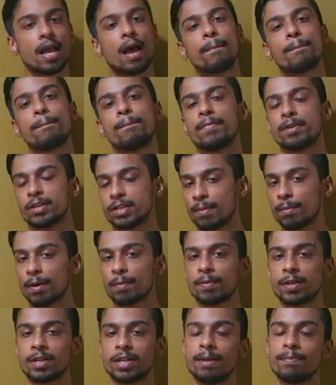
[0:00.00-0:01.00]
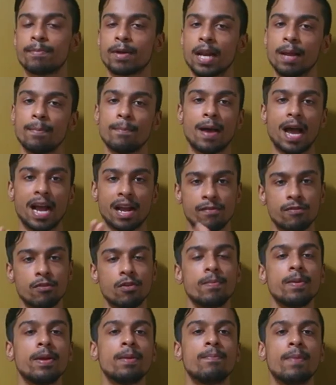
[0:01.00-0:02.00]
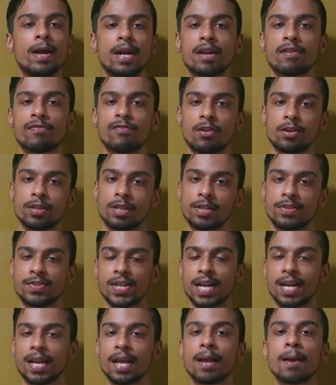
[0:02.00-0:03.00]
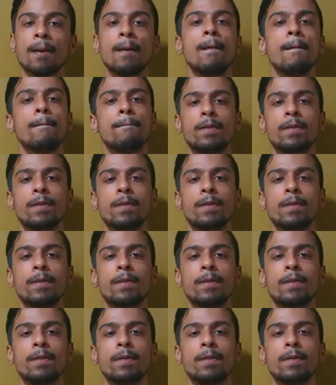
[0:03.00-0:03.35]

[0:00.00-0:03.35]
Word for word: या आप स्टमक पे स्लीप करें बैक वुड बी बेटर फॉर दिस टेक्निक